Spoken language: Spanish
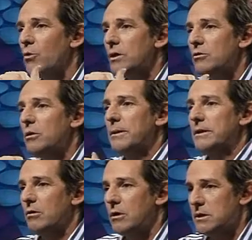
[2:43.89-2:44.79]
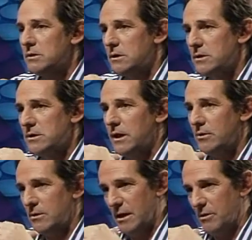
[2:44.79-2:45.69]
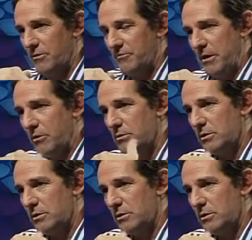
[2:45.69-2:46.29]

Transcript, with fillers: cuántos espectadores llegaron al Orfeo?